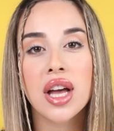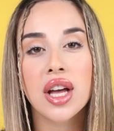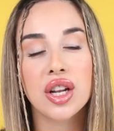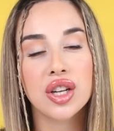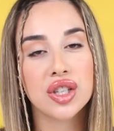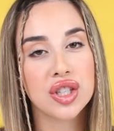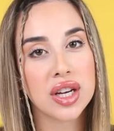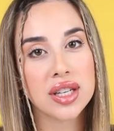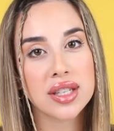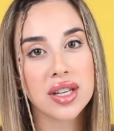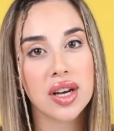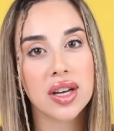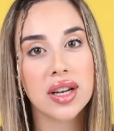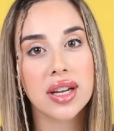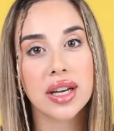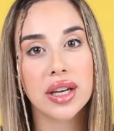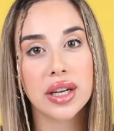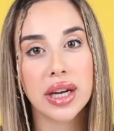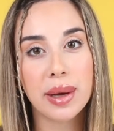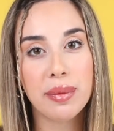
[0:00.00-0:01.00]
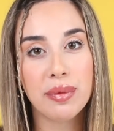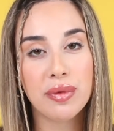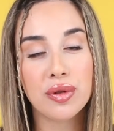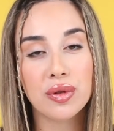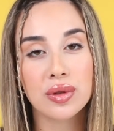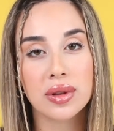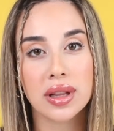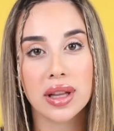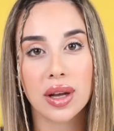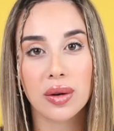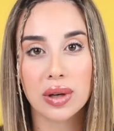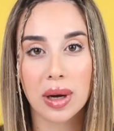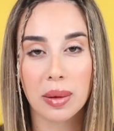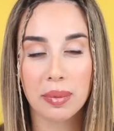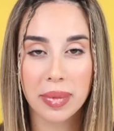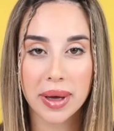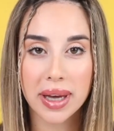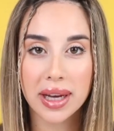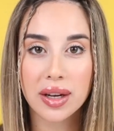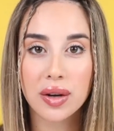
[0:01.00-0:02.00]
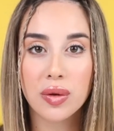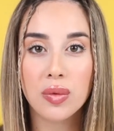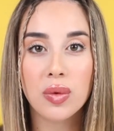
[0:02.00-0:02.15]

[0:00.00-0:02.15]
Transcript: الجزر الجريب فروت اللي لونها بينك